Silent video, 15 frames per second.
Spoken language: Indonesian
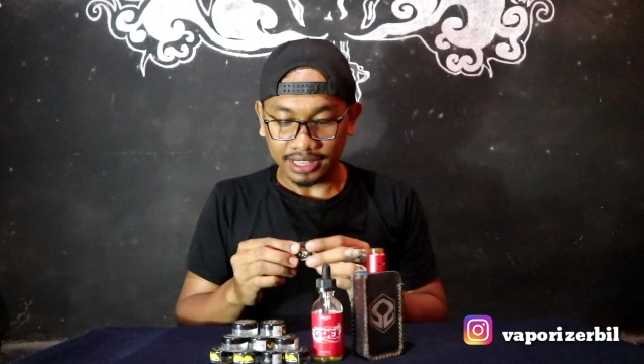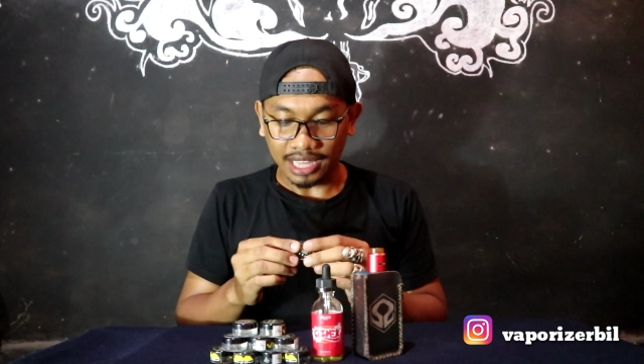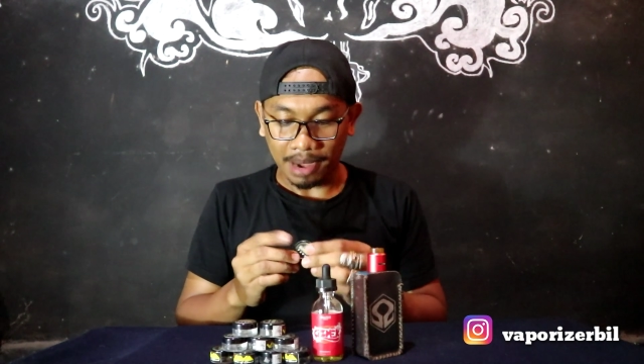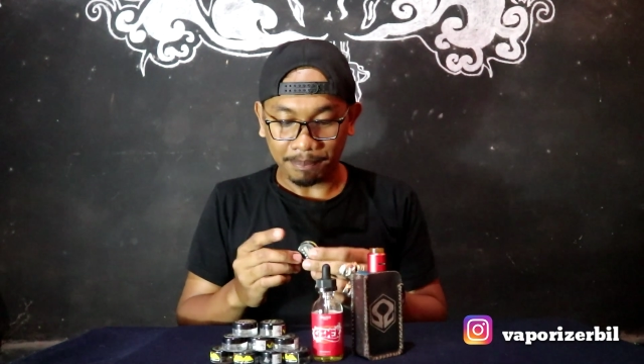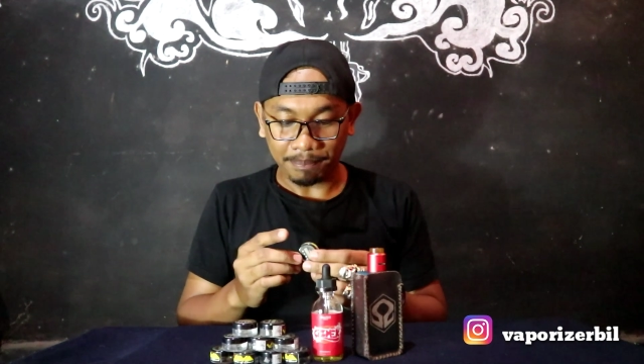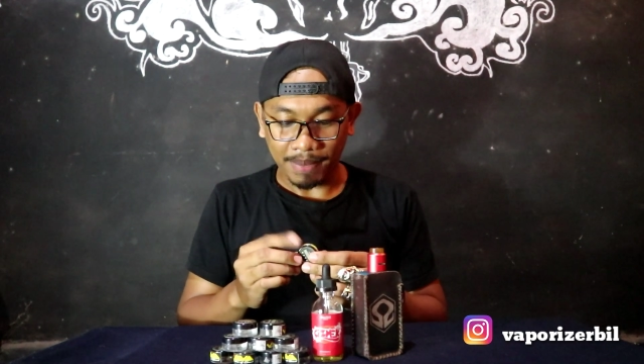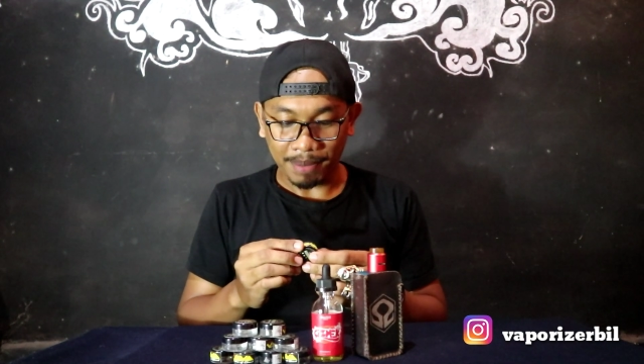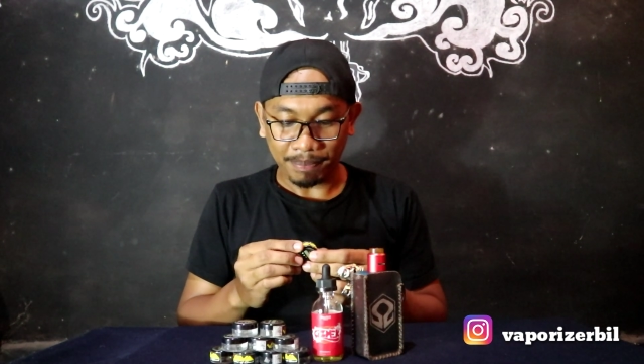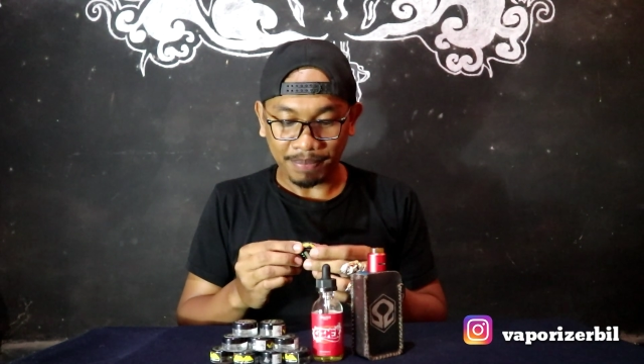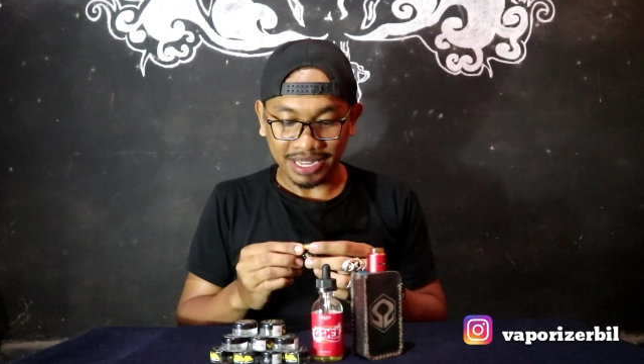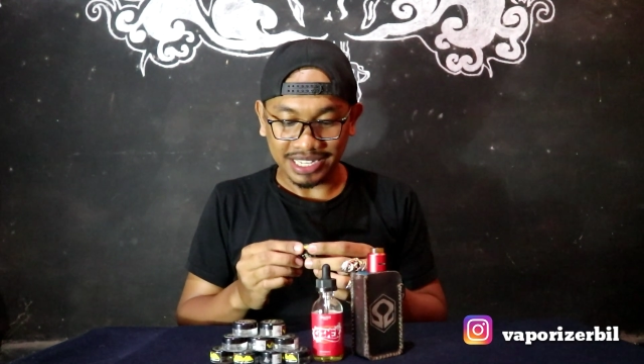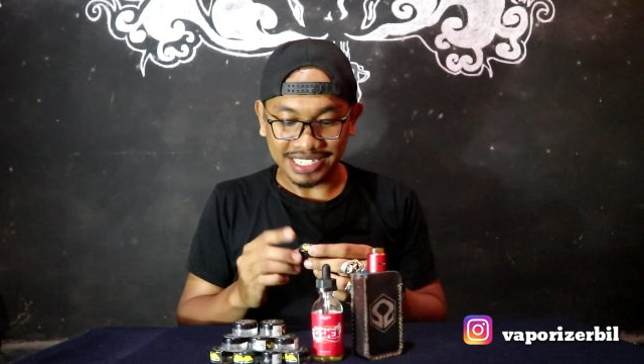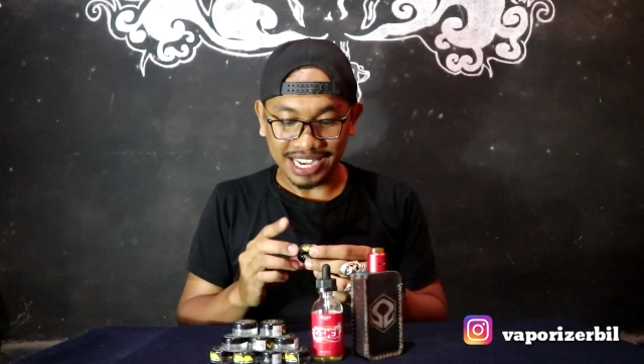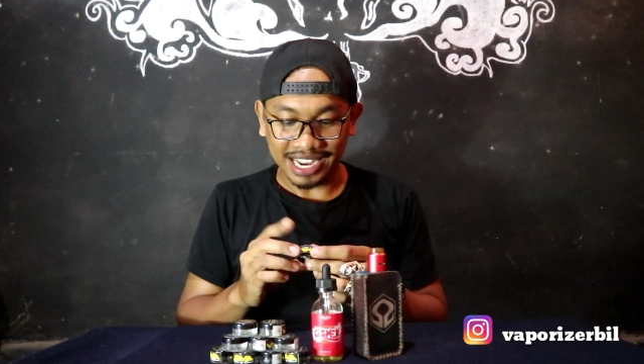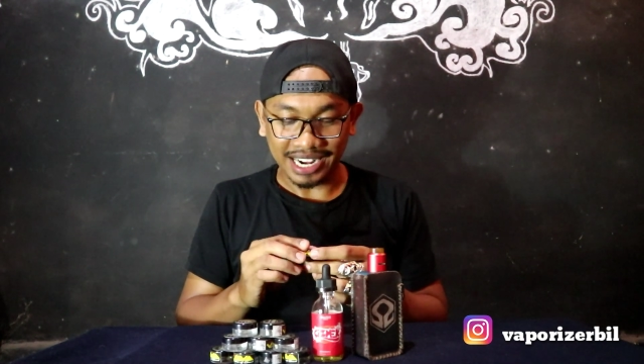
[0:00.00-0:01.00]
Tanpa
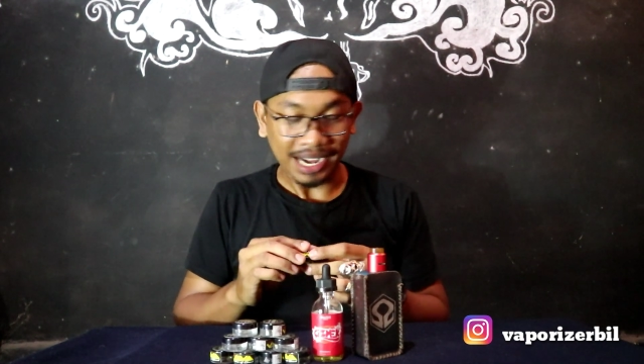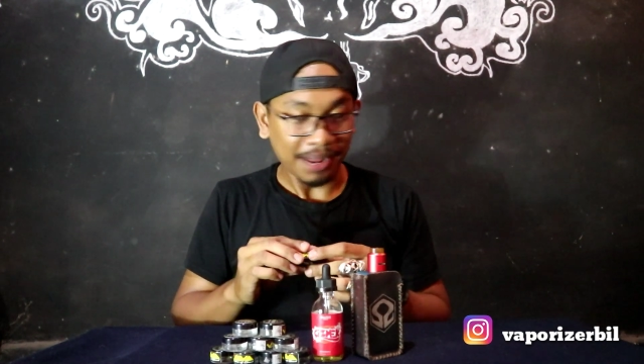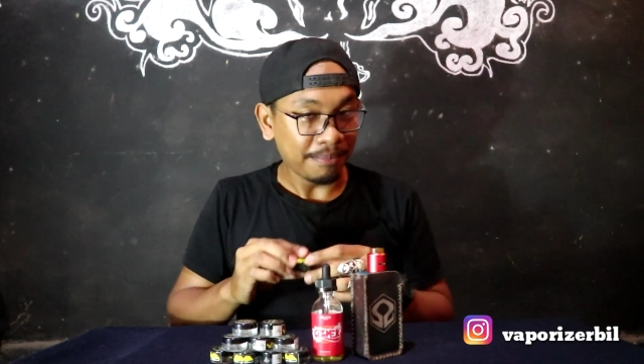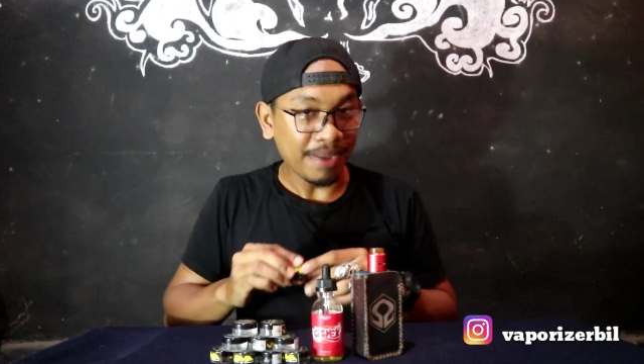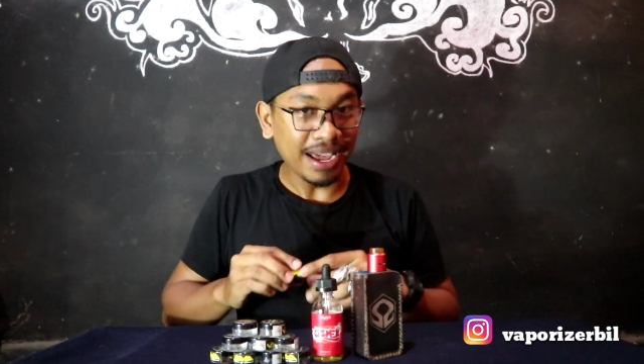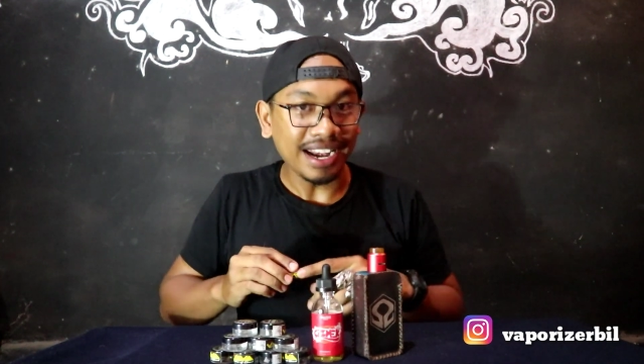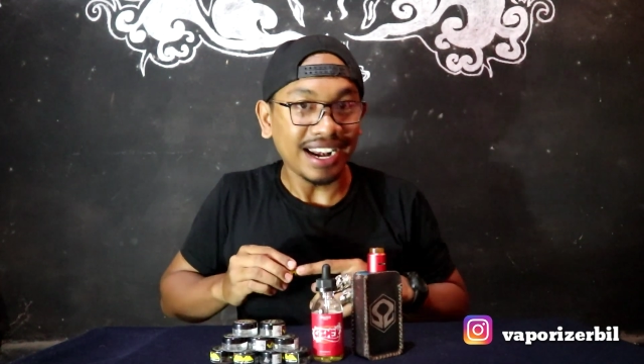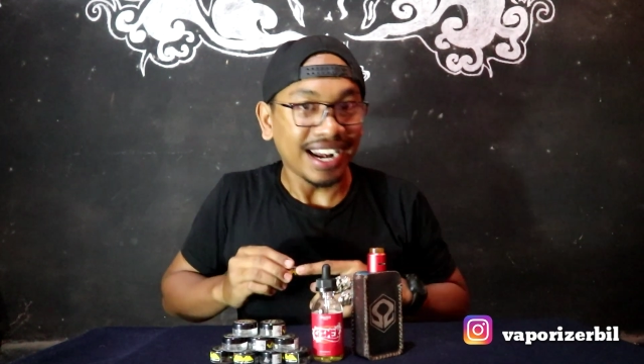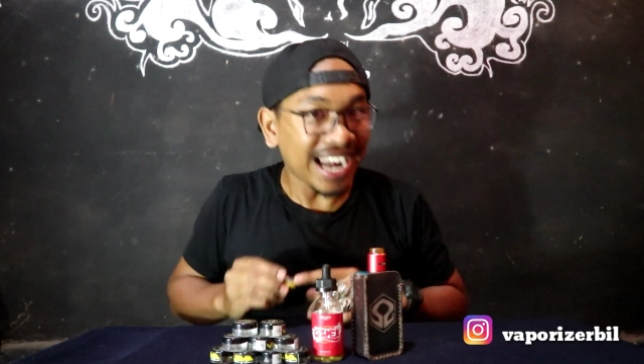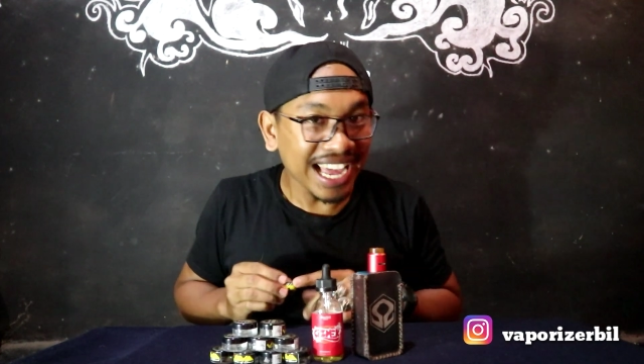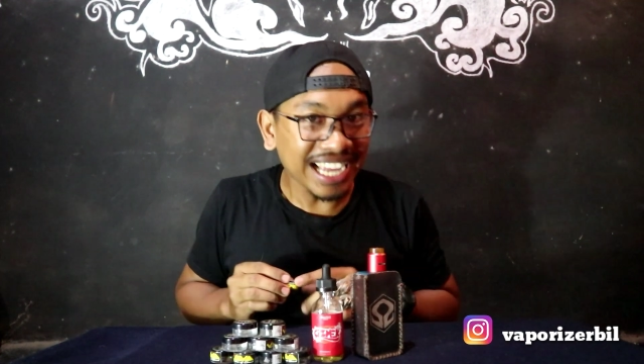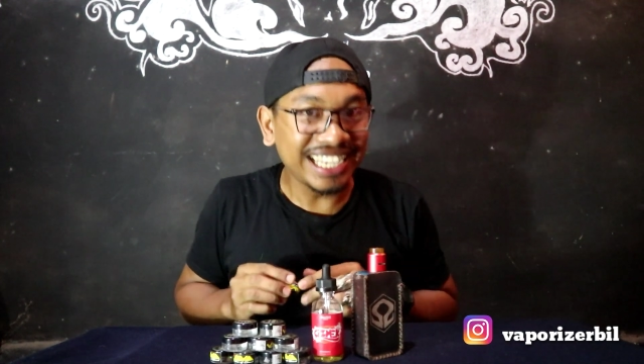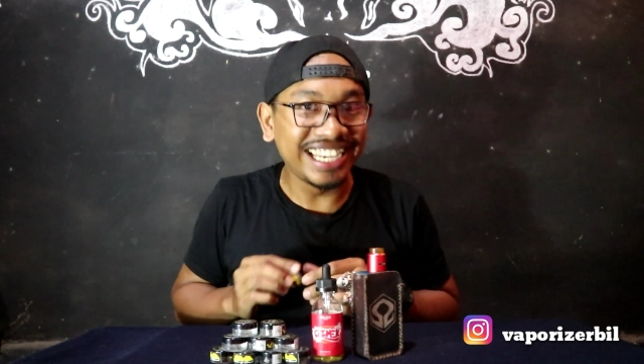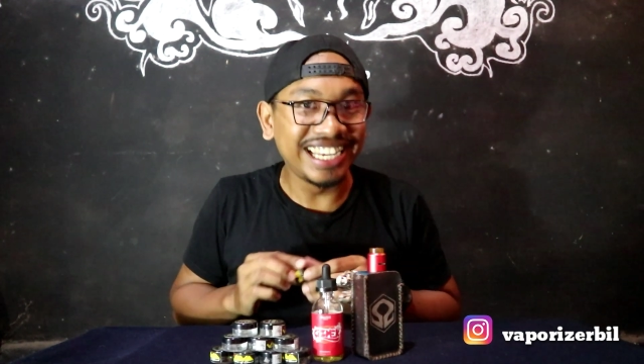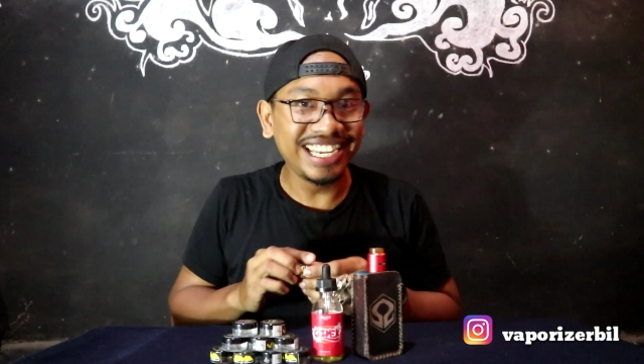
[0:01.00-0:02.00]
panjang lebar
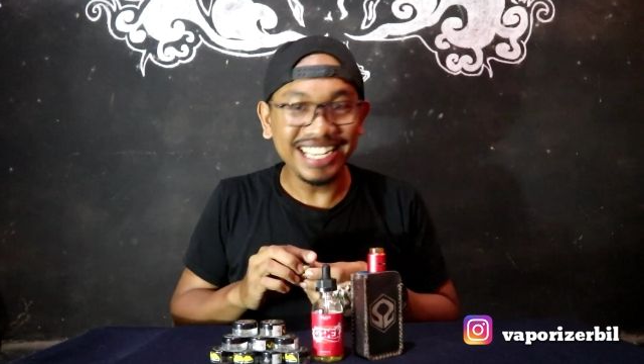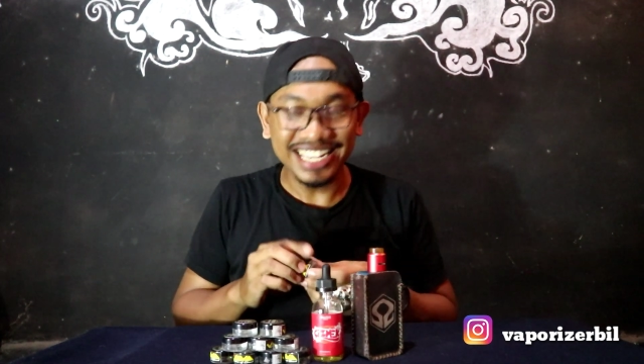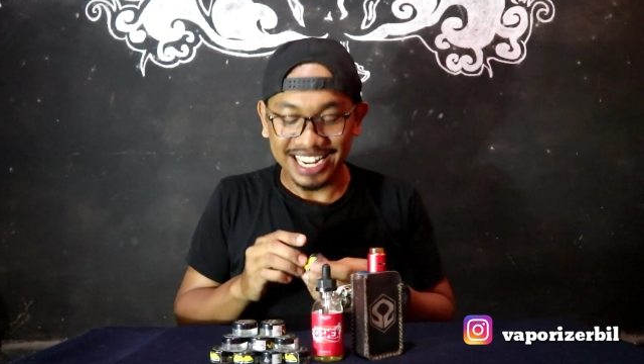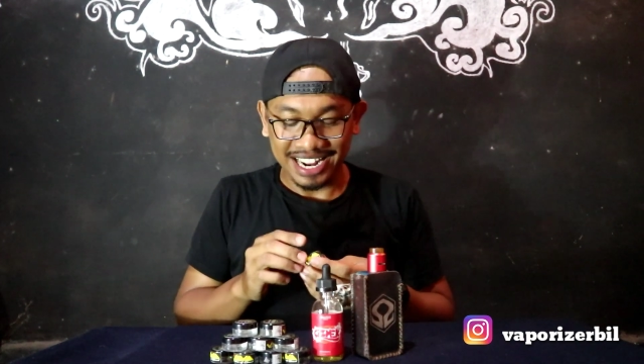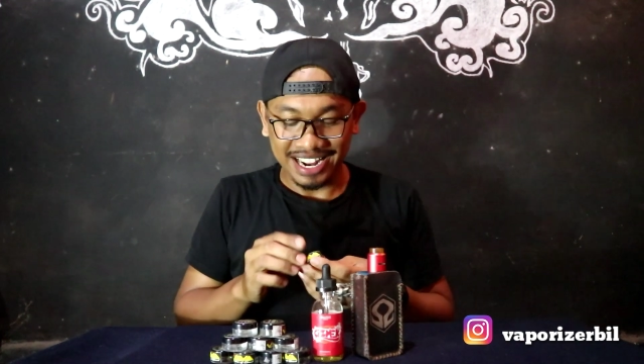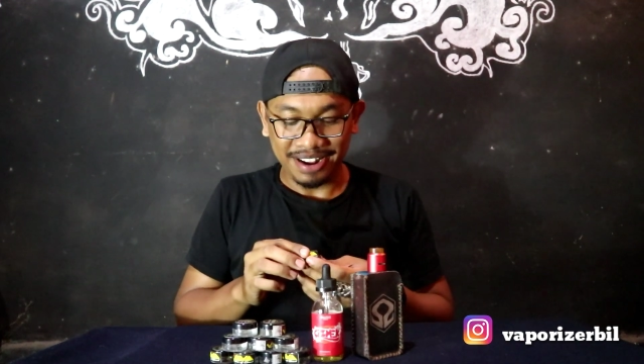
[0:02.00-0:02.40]
lagi,